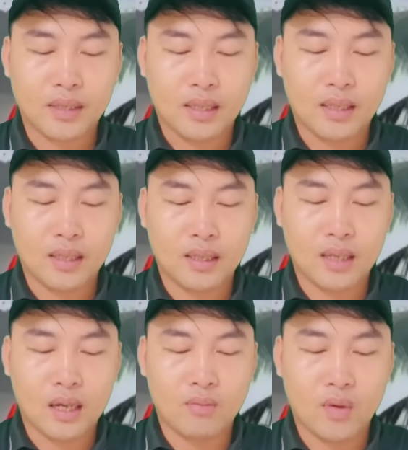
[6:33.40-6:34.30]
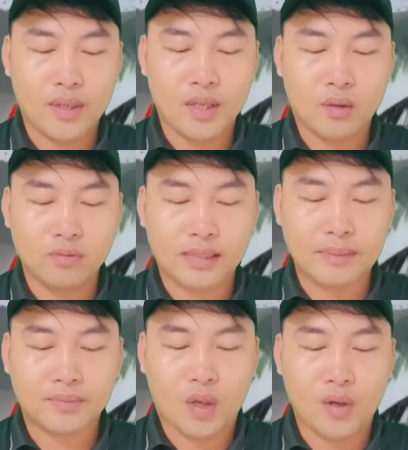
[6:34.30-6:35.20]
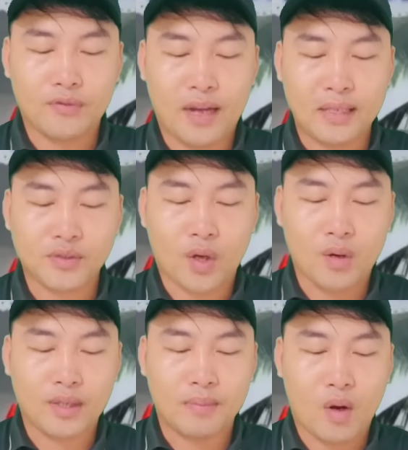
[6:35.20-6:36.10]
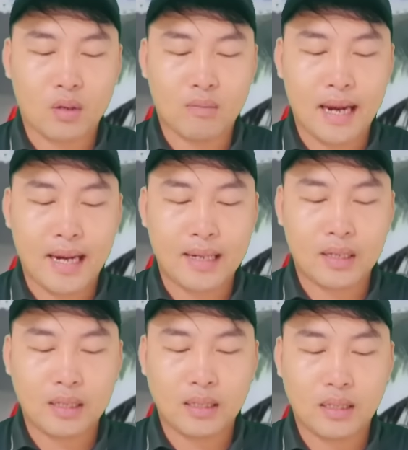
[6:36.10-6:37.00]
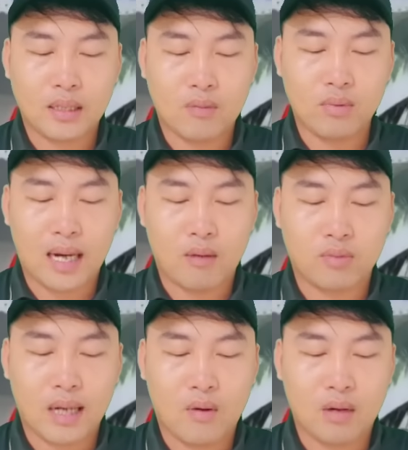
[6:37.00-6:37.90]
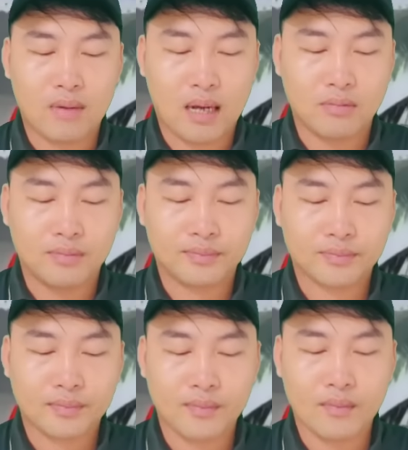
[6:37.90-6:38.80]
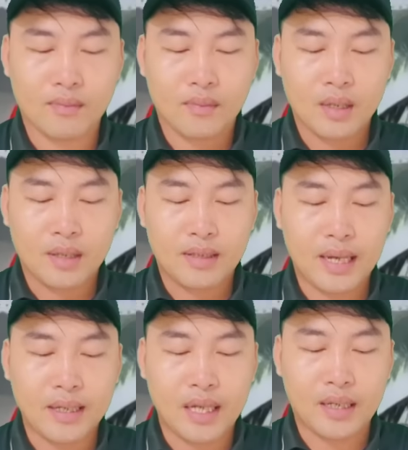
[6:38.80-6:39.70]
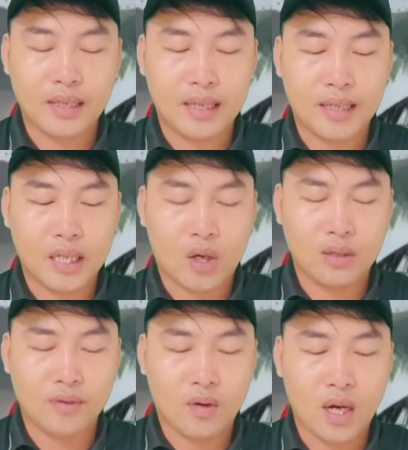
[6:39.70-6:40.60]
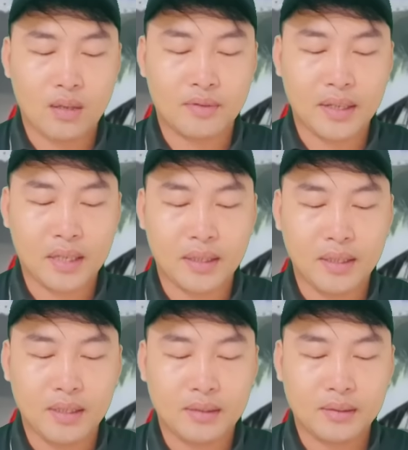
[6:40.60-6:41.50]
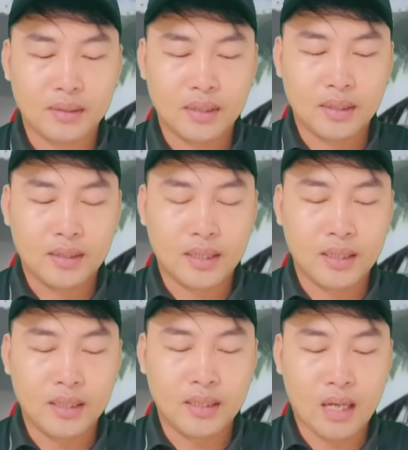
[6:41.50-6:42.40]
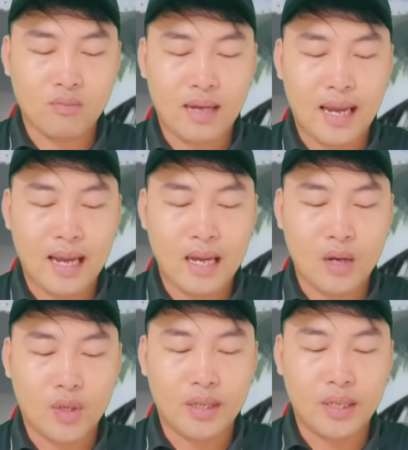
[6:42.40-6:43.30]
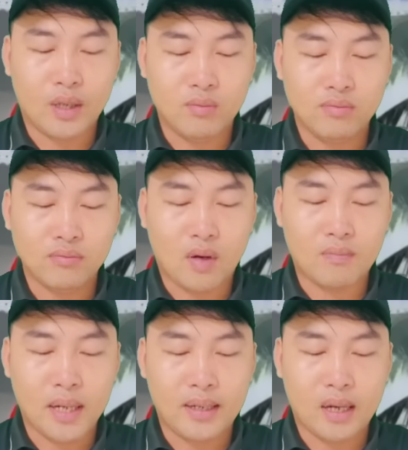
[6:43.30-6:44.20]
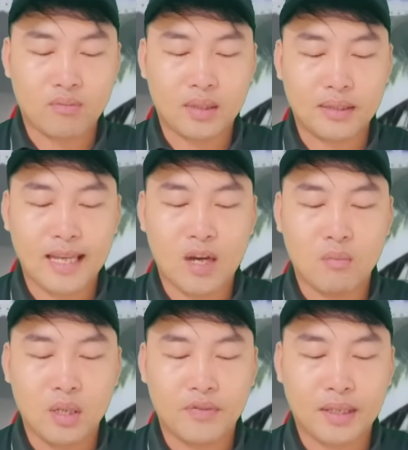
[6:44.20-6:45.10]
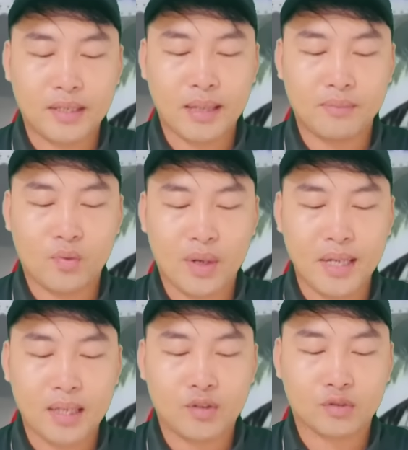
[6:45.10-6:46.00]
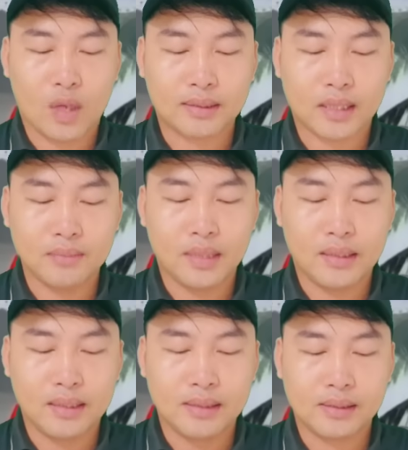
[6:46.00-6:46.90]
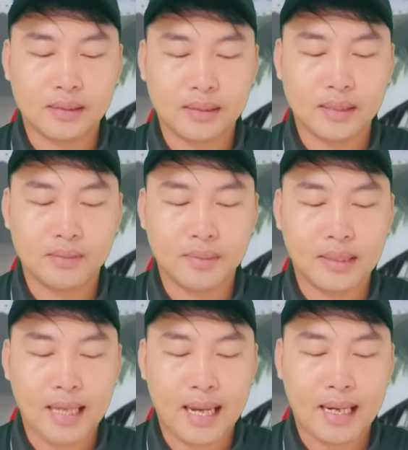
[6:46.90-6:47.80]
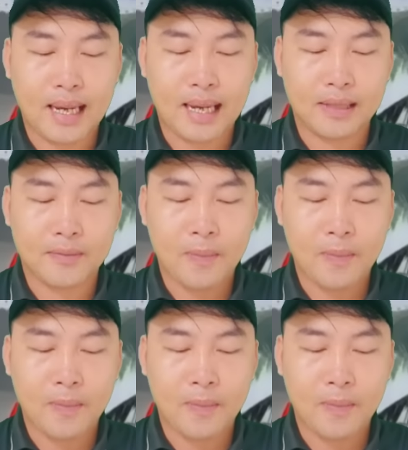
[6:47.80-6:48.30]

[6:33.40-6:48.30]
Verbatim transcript: à, ông Huỳnh Đi Dũng xem tôi phản tố thì bộ công an không còng đầu ông không ừ. danh nhân gì cái loại vô ơn với đất nước như ông hả Huỳnh Đi Dũng một mình ông được giao 10% quỹ đất của toàn tỉnh Bình Dương tương đương 10.000 ha